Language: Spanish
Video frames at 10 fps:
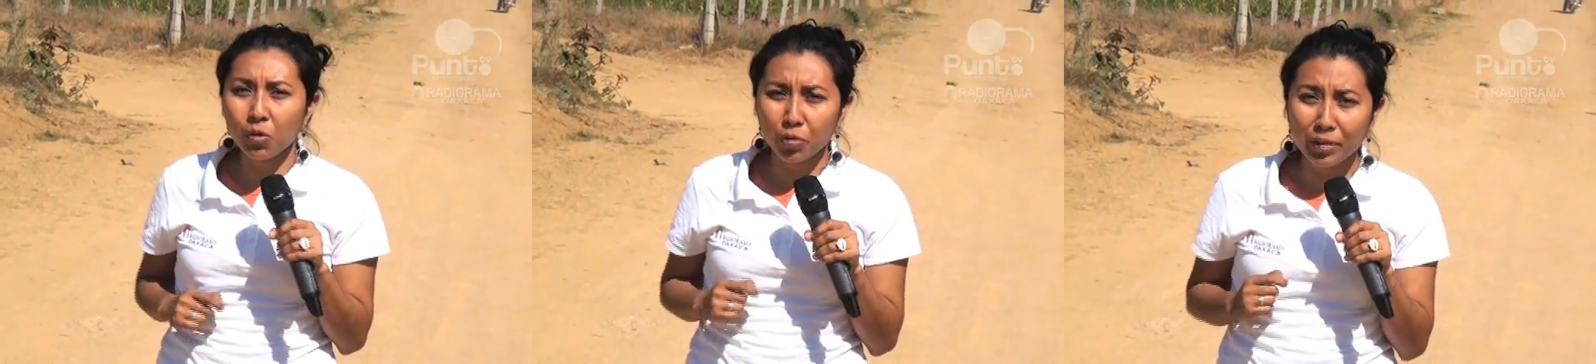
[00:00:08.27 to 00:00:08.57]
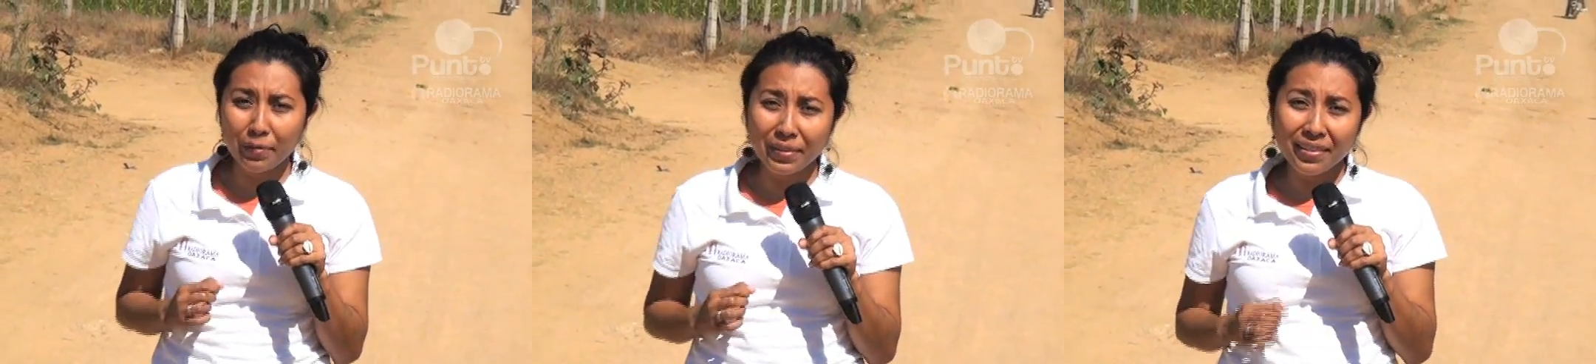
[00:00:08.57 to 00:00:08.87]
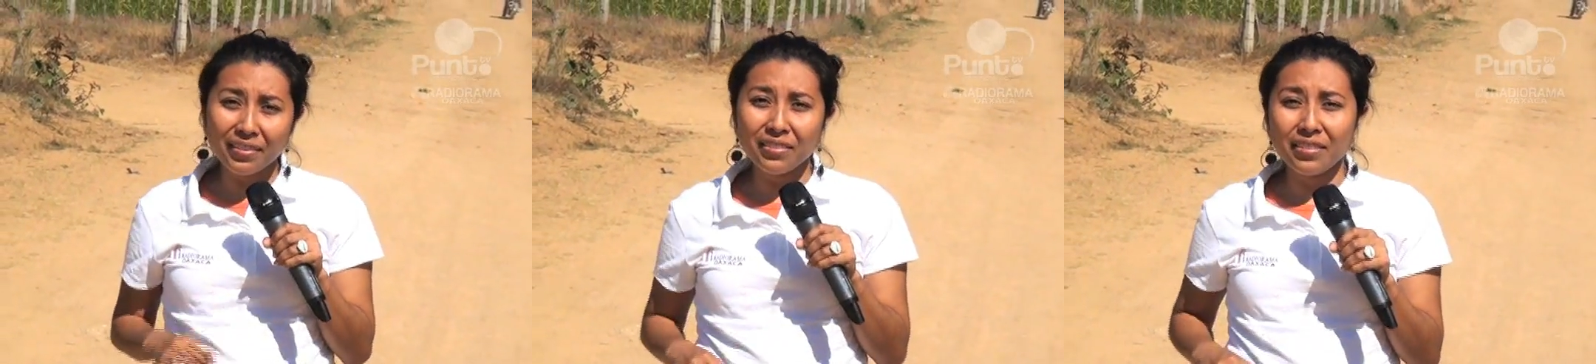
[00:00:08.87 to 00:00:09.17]
los
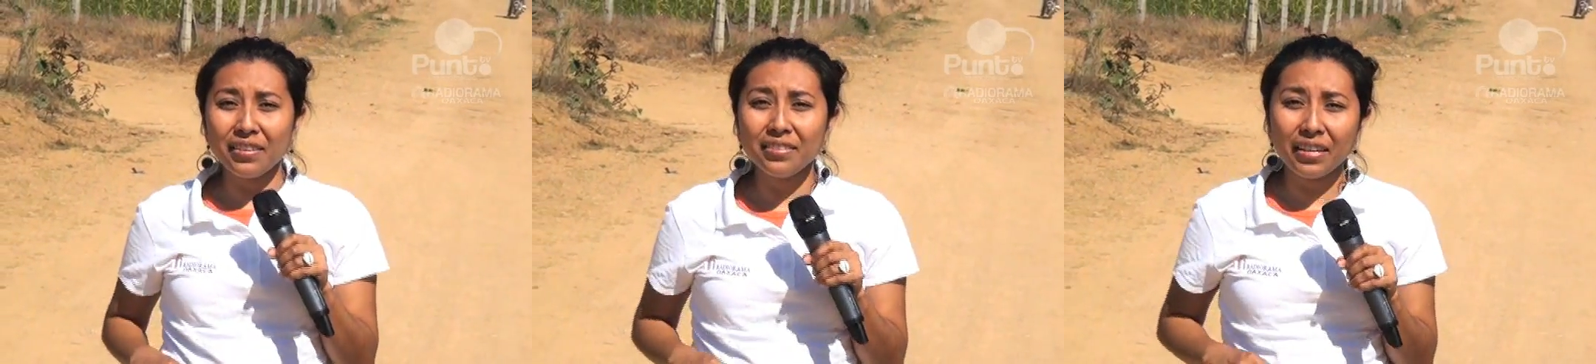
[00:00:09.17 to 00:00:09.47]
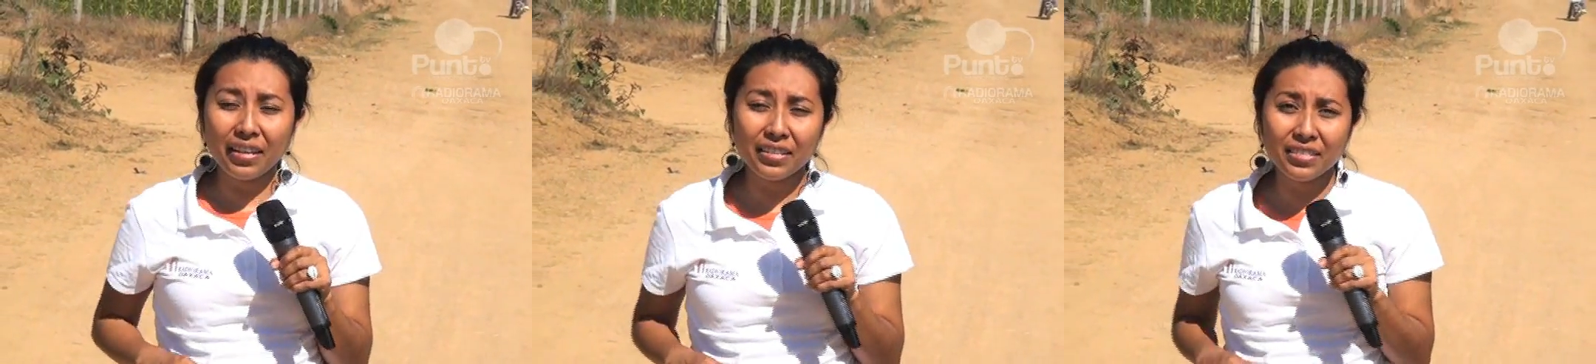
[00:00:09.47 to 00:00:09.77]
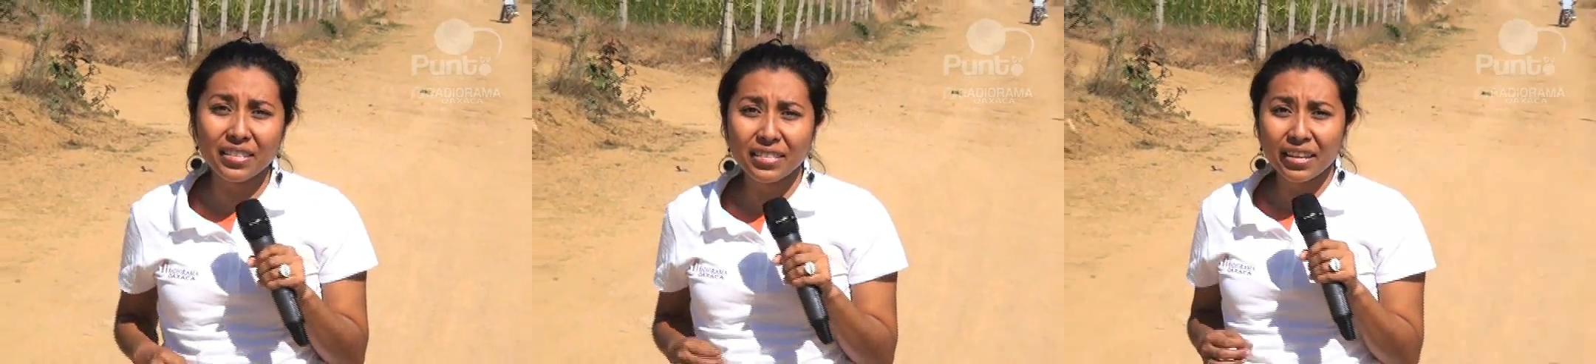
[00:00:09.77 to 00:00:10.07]
habitantes de esta
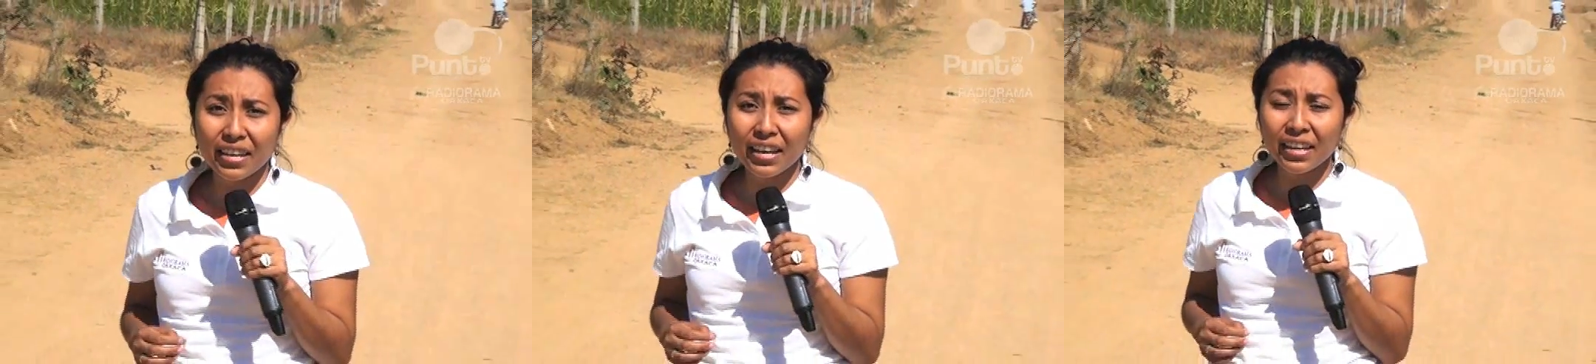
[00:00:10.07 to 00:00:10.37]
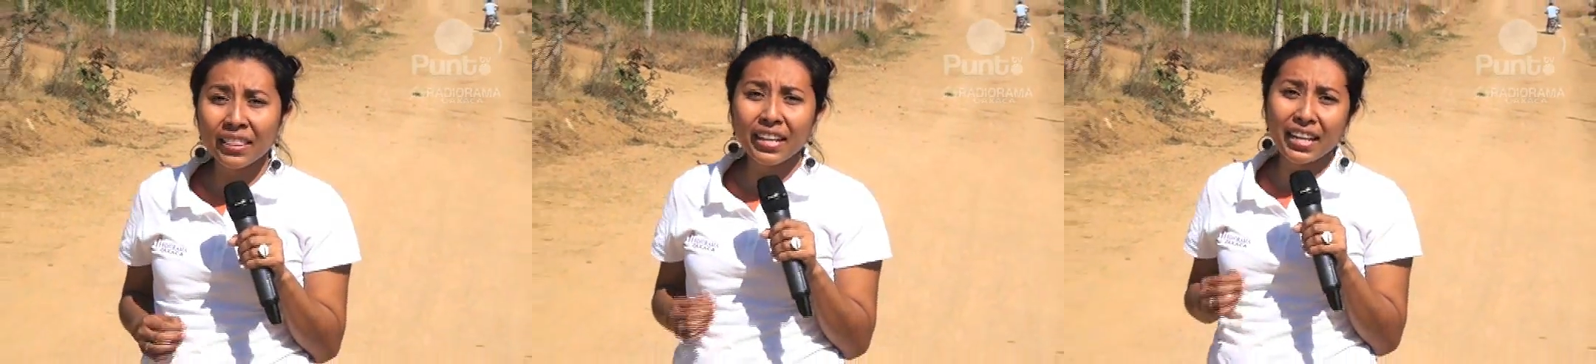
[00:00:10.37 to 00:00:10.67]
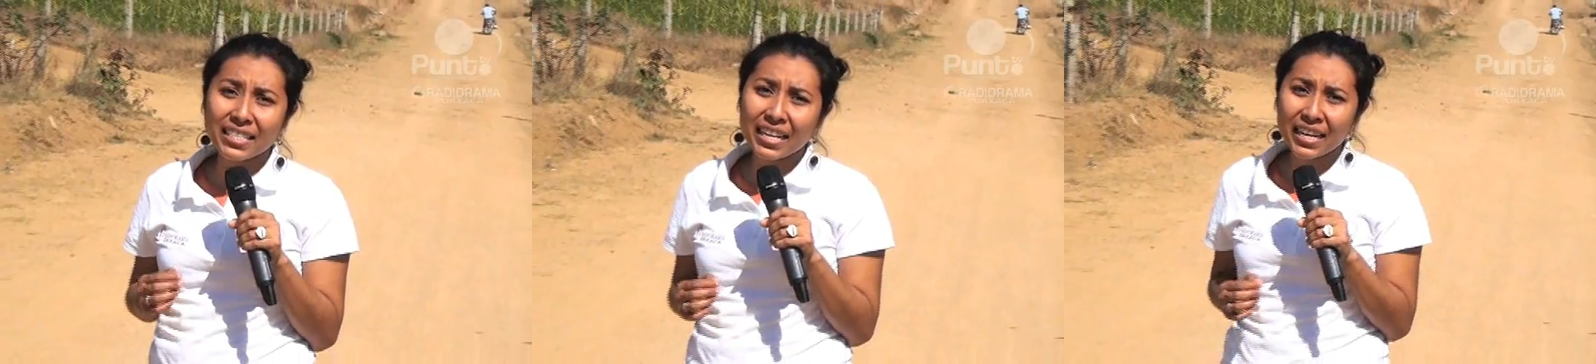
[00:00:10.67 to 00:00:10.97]
agencia se quejan de
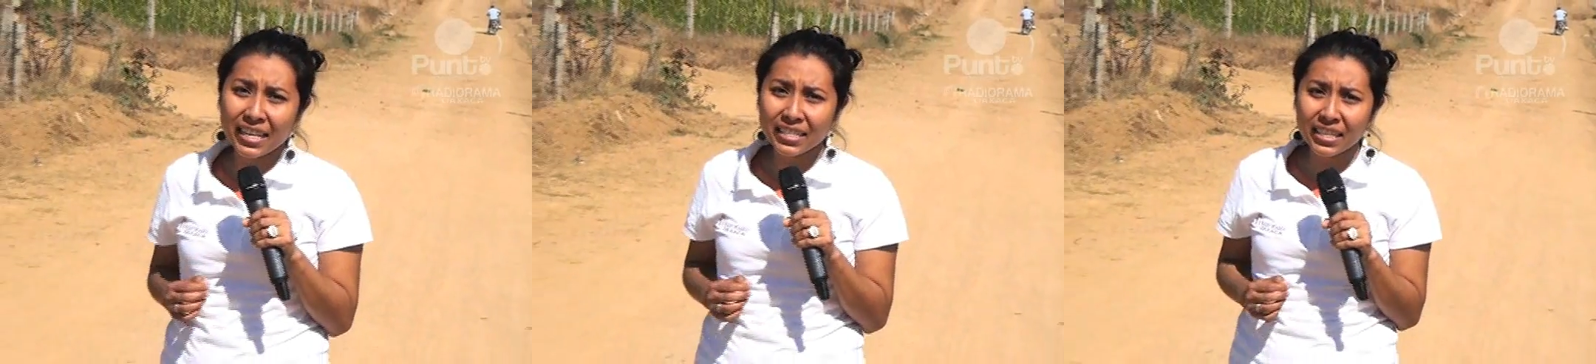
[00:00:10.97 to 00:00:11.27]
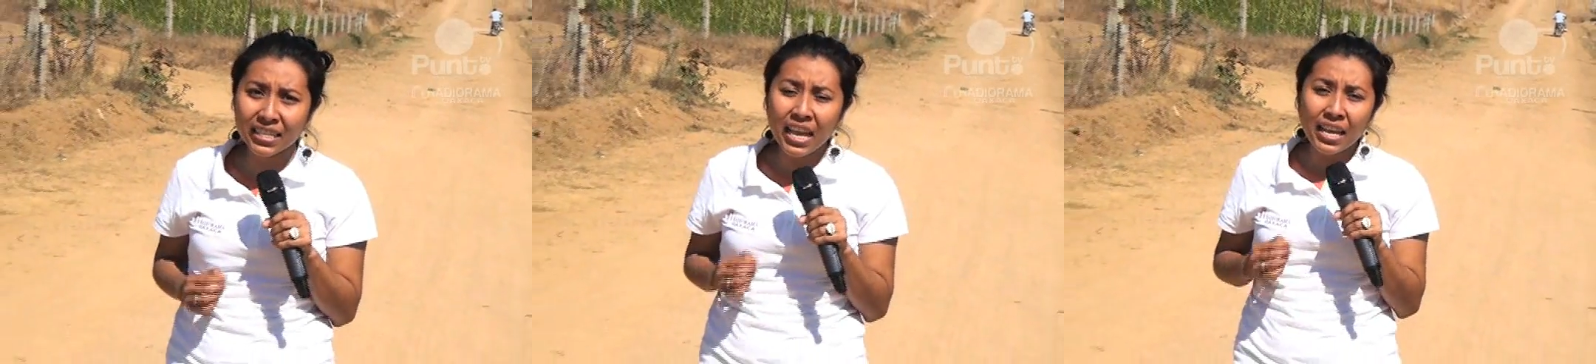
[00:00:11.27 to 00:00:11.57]
las carencias